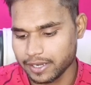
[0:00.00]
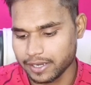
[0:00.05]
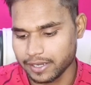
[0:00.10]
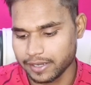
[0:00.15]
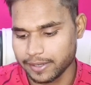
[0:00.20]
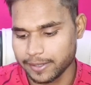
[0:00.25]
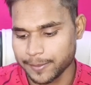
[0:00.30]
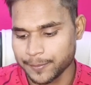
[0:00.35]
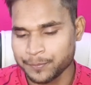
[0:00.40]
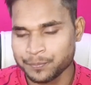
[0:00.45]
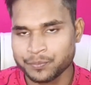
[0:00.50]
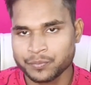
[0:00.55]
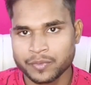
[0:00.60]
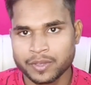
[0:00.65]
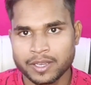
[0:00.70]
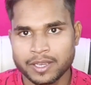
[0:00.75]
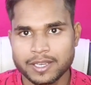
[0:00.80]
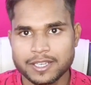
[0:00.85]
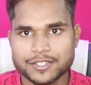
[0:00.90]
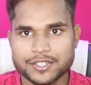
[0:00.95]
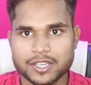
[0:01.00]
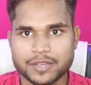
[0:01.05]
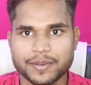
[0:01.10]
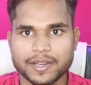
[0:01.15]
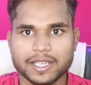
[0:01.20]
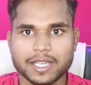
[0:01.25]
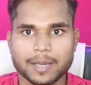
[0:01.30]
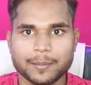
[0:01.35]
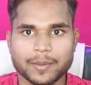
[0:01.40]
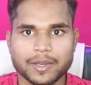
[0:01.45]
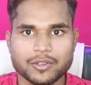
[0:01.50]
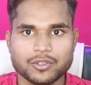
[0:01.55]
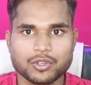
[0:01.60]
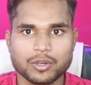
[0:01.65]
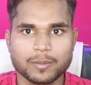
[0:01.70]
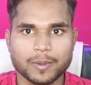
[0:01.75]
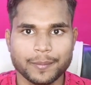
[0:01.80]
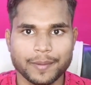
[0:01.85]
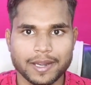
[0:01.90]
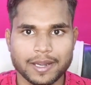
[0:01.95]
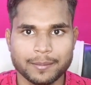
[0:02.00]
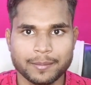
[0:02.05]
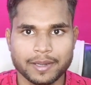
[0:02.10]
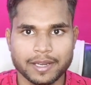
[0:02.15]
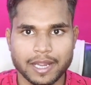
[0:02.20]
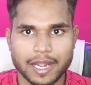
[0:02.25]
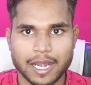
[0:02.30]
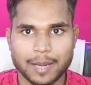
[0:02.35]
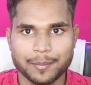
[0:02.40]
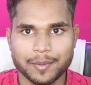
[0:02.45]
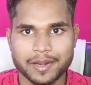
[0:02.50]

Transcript: करेंगे इसके बाद आपने जो मोबाइल नंबर यहाँ